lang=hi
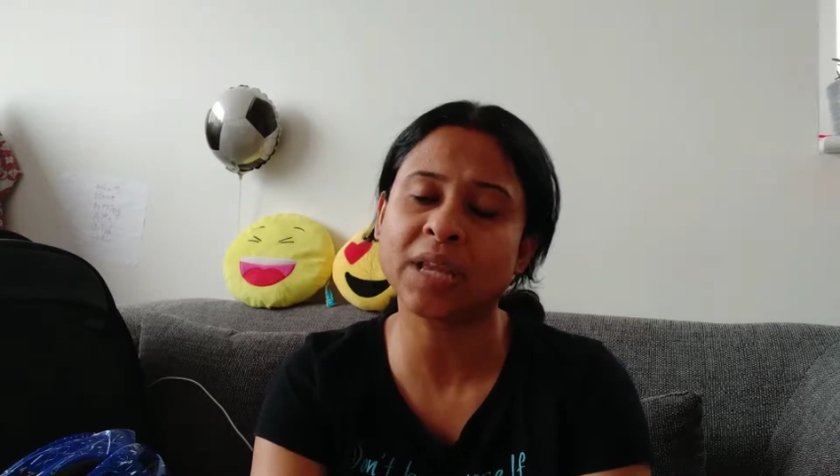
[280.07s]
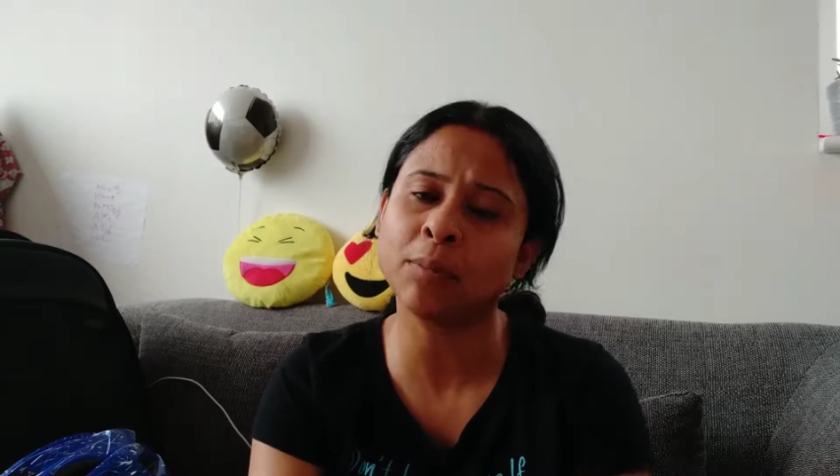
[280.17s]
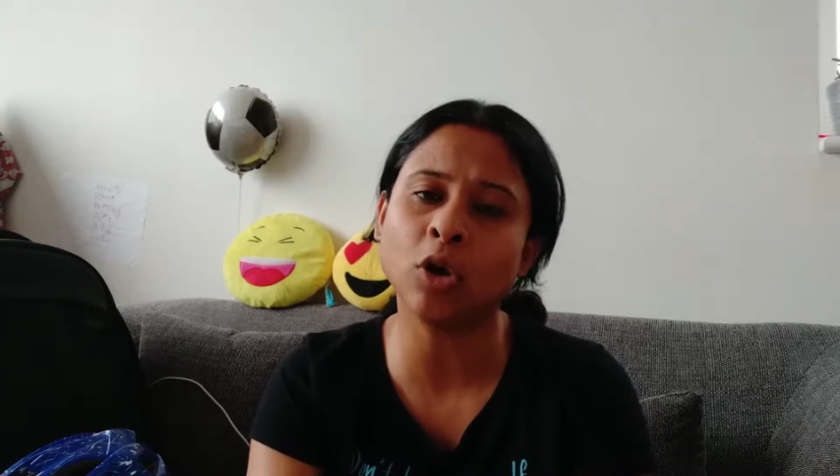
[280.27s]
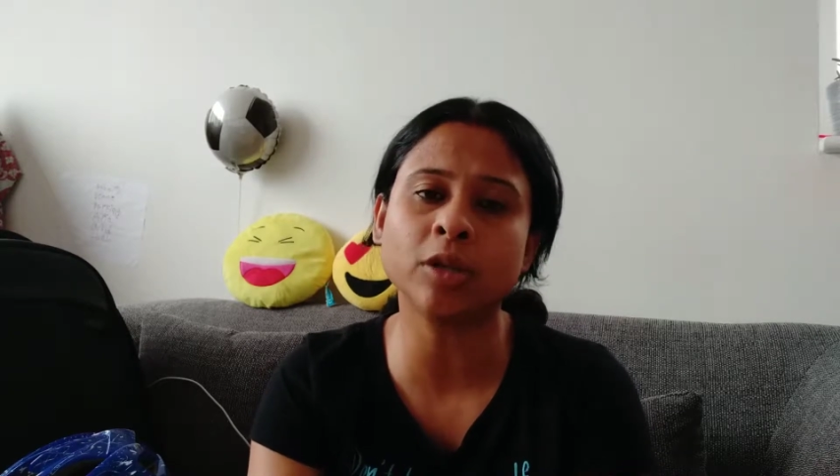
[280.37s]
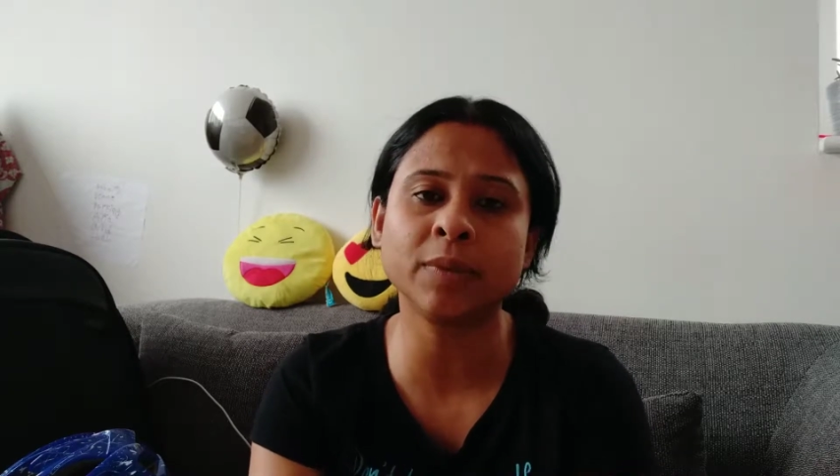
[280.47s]

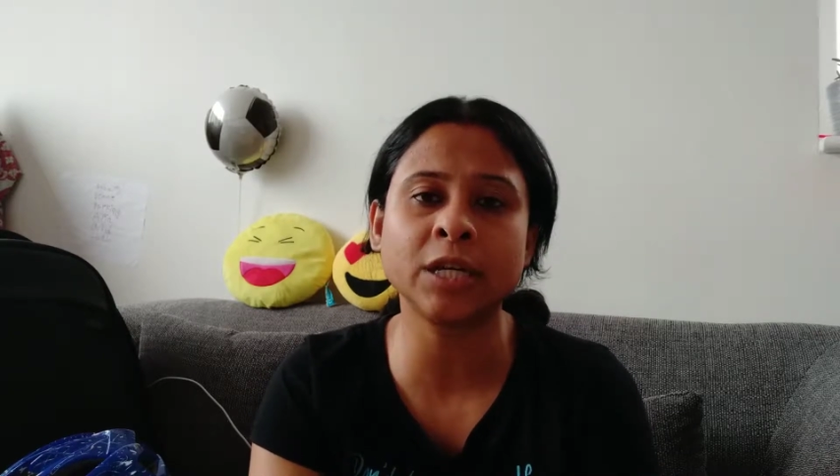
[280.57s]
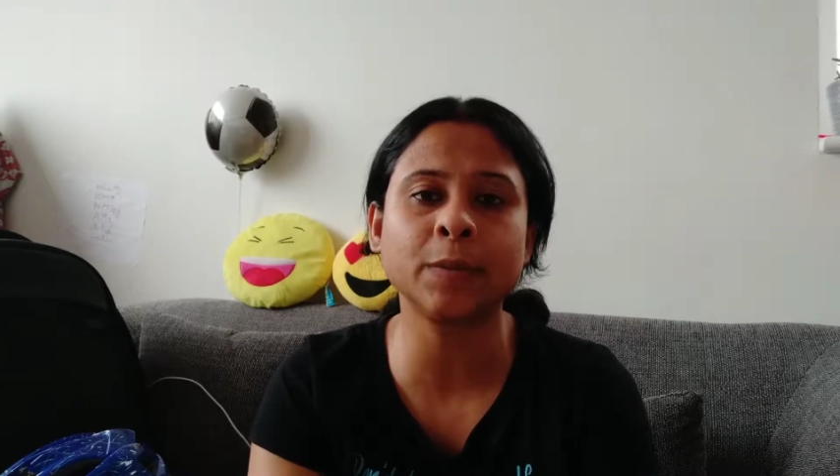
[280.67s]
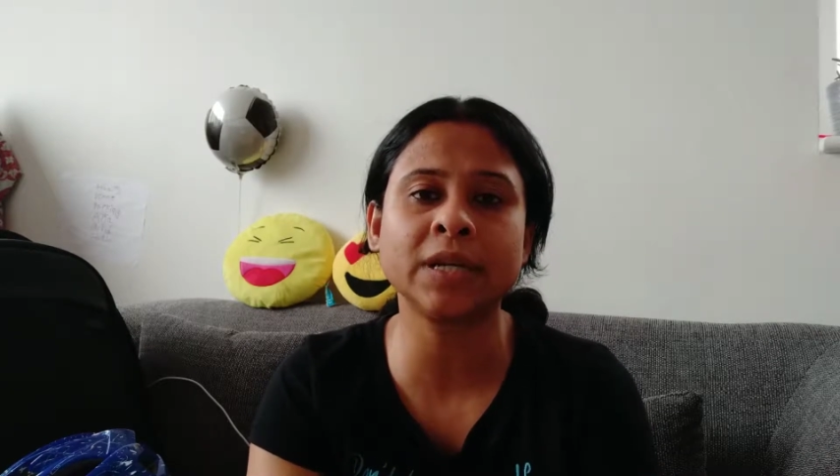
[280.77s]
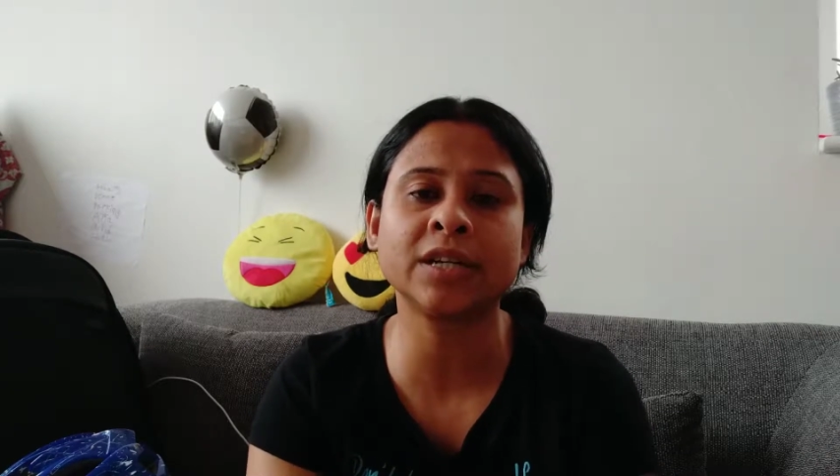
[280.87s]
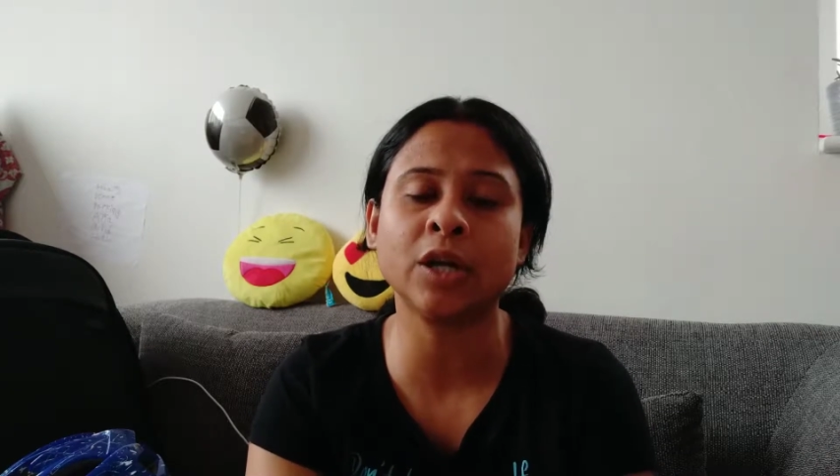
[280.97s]
बहुत बड़े
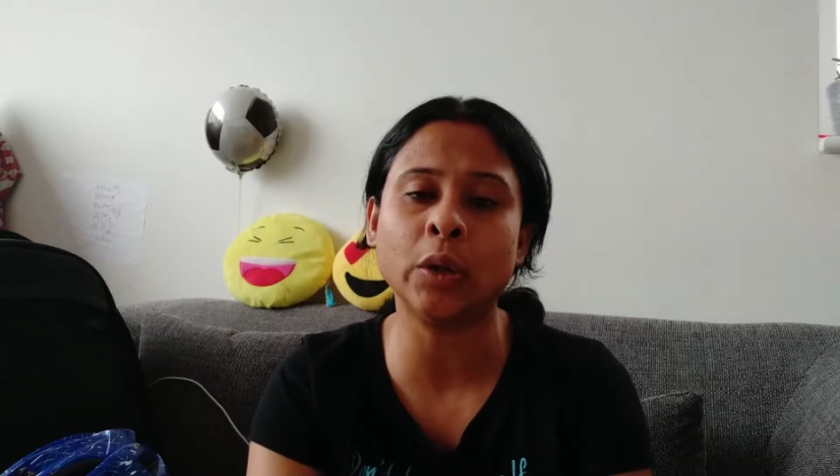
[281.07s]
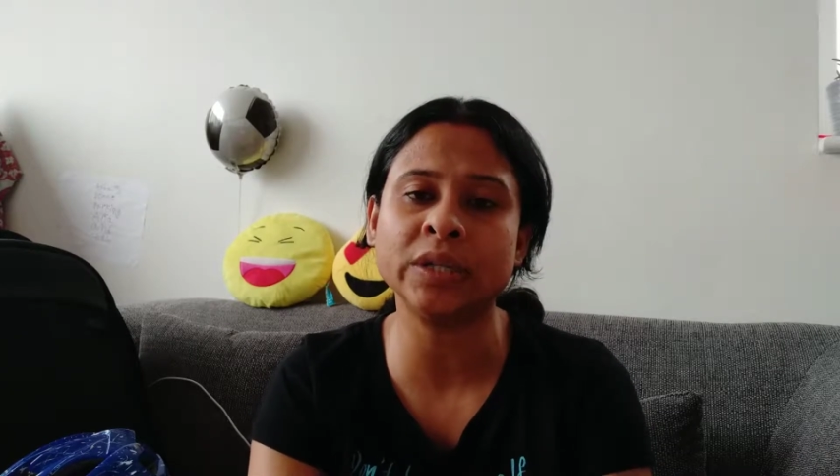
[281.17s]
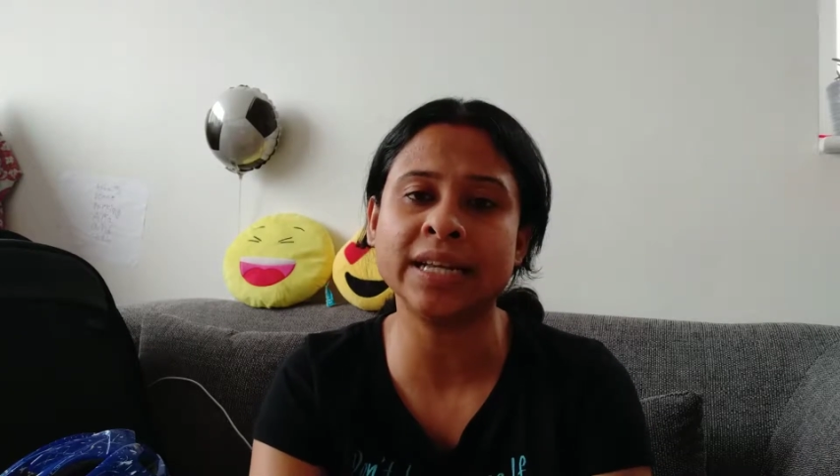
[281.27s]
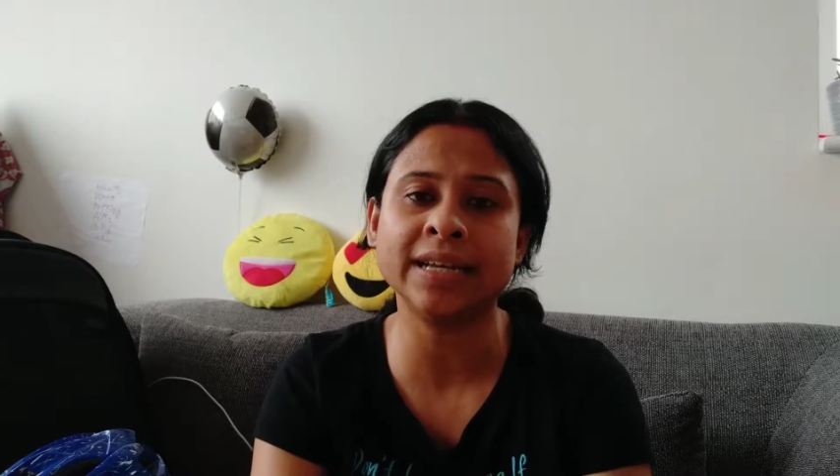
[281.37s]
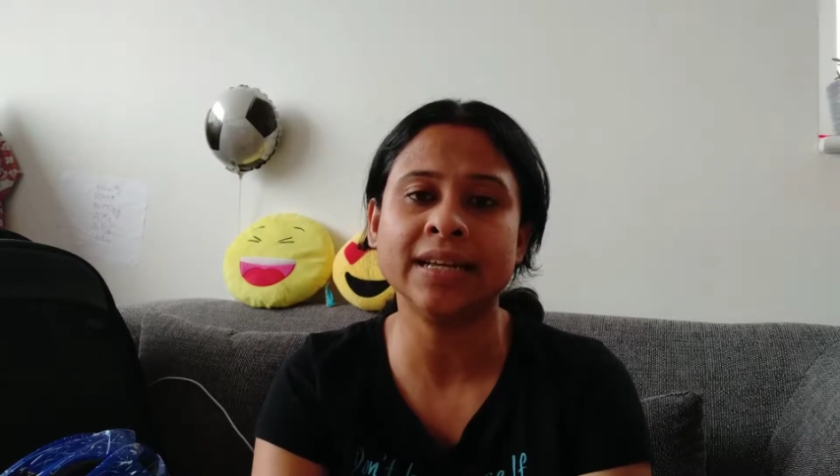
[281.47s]
बड़े
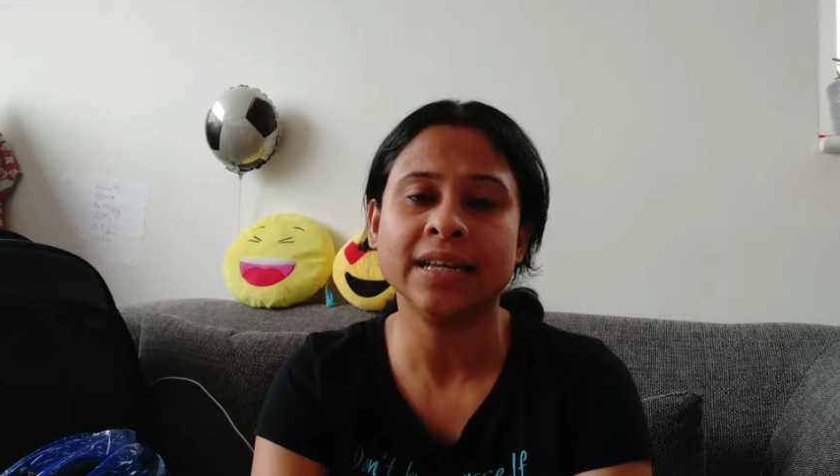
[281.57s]
ग्राउंड है